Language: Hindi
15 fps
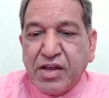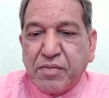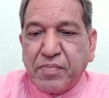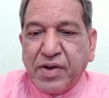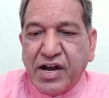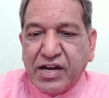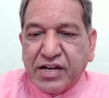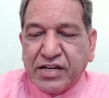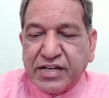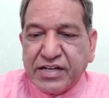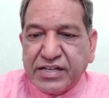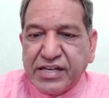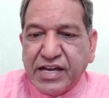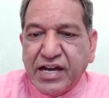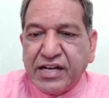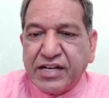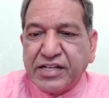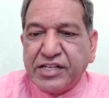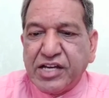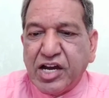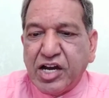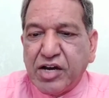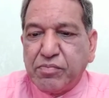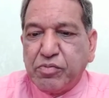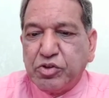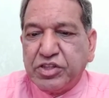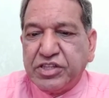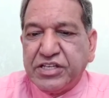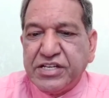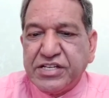पाकर ज्ञान यहाँ
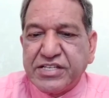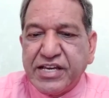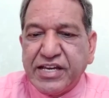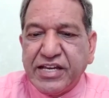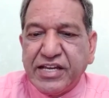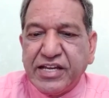बुद्धि से